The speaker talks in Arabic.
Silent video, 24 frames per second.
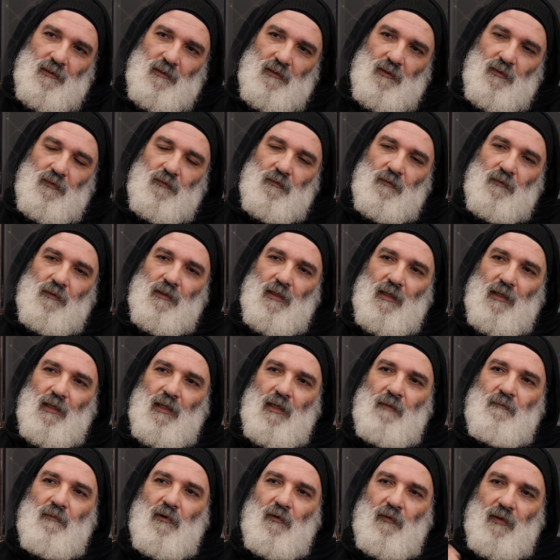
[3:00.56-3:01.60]
يديله
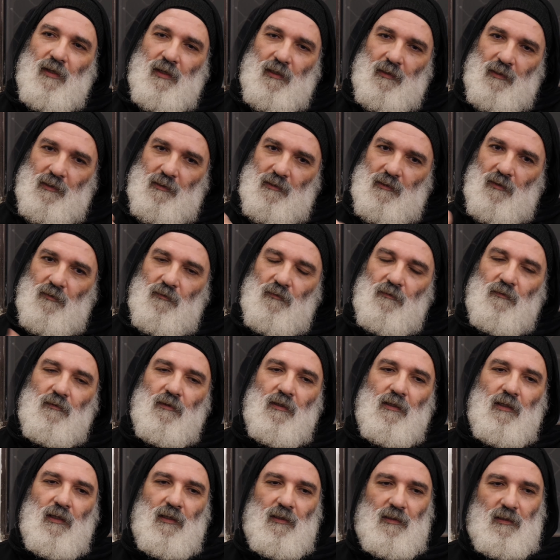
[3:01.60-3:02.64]
الكلام او يعني يديله
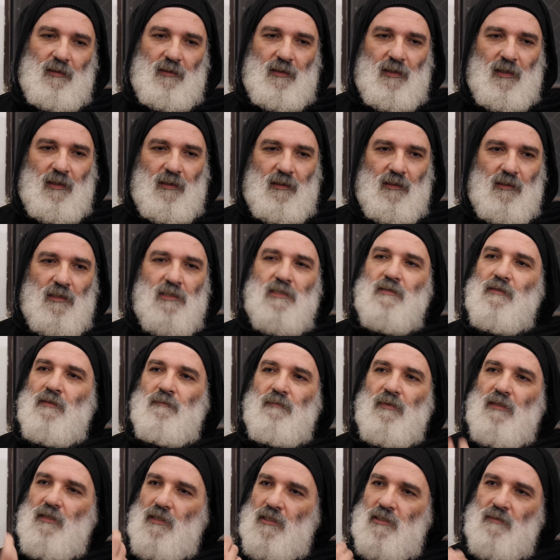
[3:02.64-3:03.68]
يعني
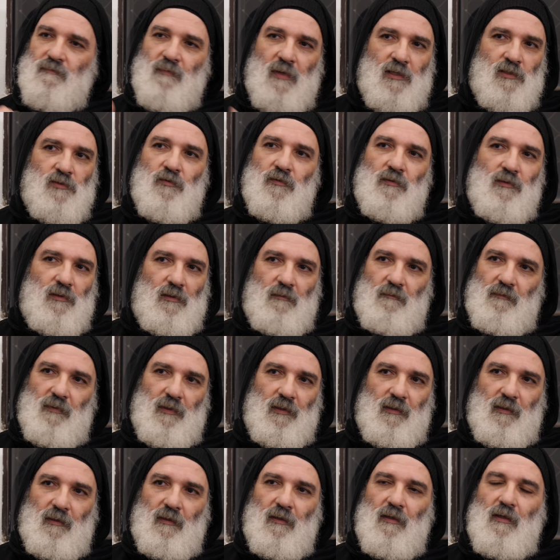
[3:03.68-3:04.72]
يبتدي يسمع صوت ربنا
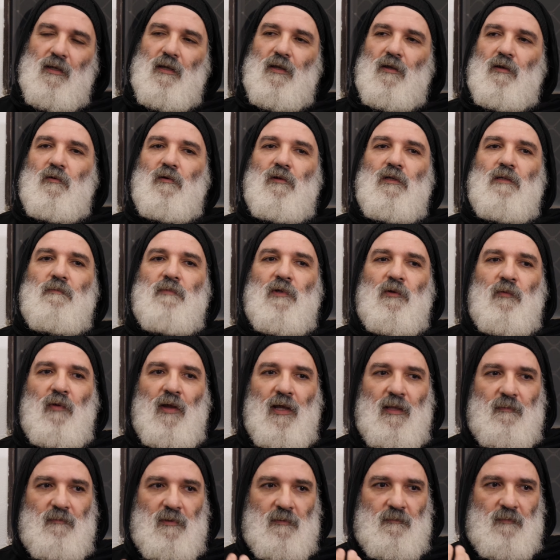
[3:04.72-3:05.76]
مم. كل ما
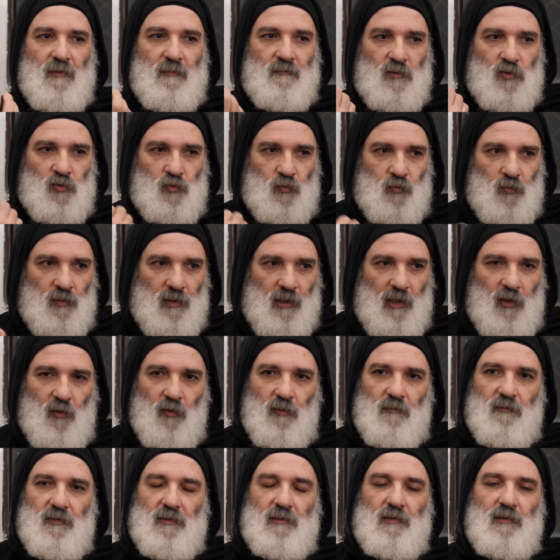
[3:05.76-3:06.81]
الواحد بيبقى مشغول قوي
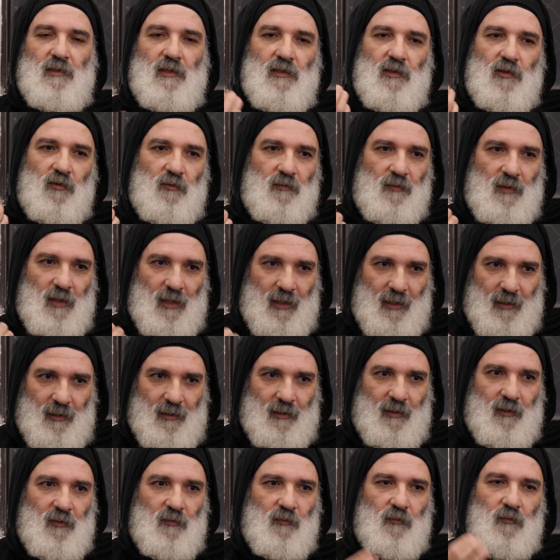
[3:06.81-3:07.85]
بالدنيا
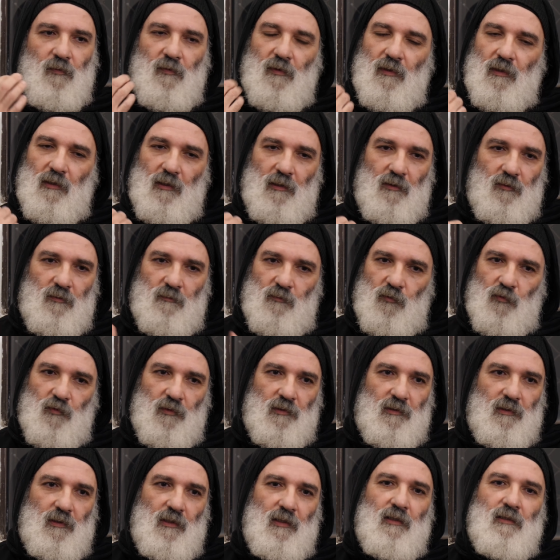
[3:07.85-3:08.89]
والحياه وكل الامور
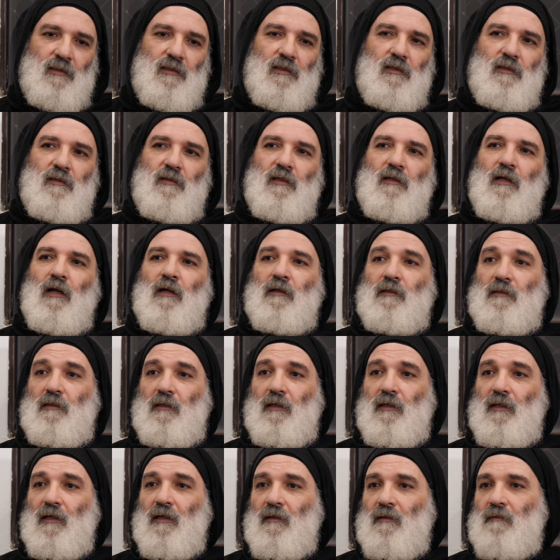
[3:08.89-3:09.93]
ديت
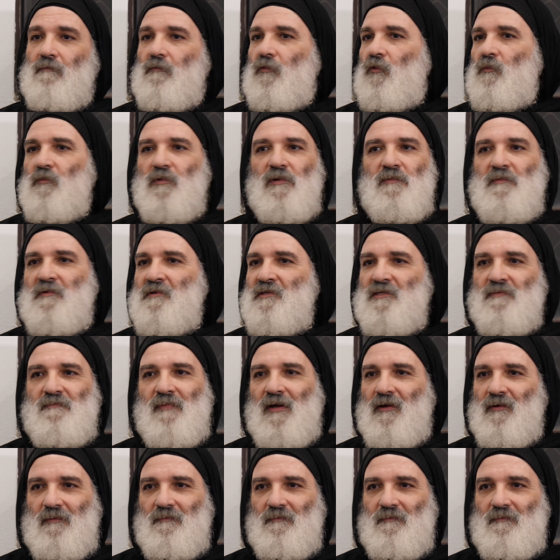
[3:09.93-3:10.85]
الارضيه عمرنا ما نسمع